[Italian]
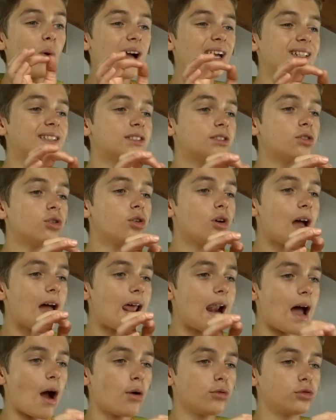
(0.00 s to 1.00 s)
Questo
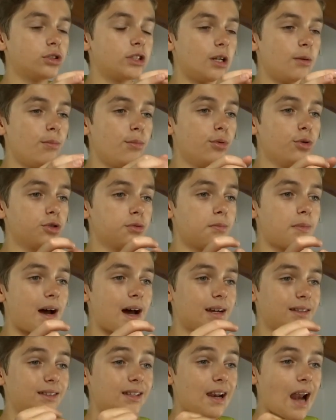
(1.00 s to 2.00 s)
è l'audio del Blue
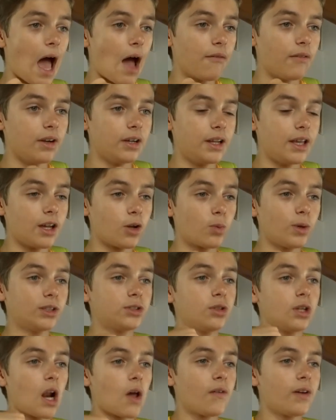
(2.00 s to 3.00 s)
Smart Lavalier,
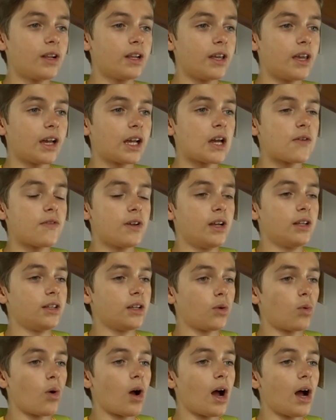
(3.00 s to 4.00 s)
questo è il lavalier che
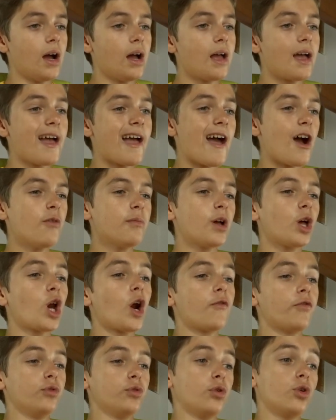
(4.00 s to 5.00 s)
vedete qua. È un
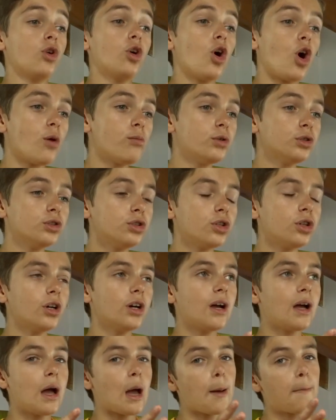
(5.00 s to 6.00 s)
microfono
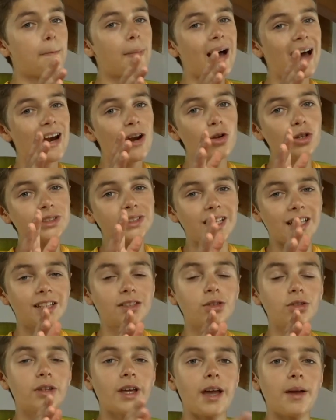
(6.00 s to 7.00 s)
comodo, ma allo
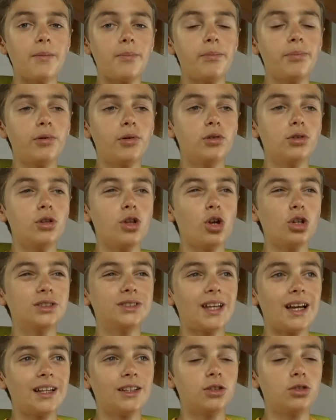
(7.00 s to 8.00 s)
stesso tempo
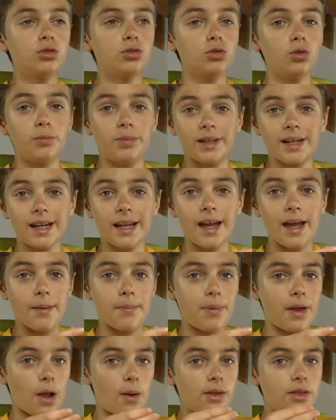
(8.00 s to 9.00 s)
non tanto
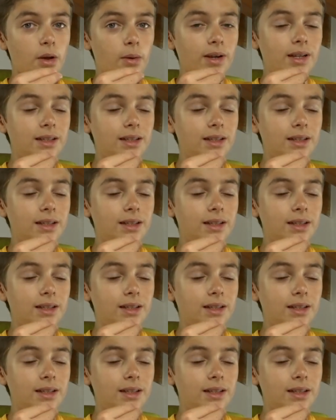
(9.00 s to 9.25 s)
perché perché ha una